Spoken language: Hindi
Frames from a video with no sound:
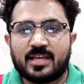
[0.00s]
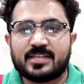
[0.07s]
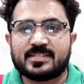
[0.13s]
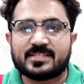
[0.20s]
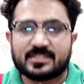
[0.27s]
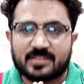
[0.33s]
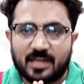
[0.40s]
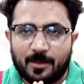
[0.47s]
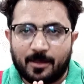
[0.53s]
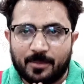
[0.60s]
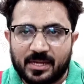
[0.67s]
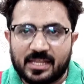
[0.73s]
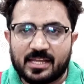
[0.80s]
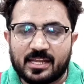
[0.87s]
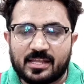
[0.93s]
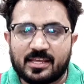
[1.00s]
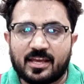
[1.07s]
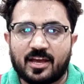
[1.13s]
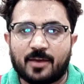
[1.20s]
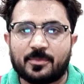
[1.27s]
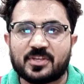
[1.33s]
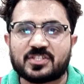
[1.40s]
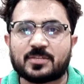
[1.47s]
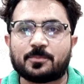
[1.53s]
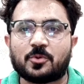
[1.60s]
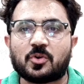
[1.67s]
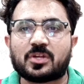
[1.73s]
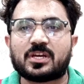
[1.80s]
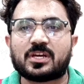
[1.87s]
इसी तरह बने रहिए हमें सपोर्ट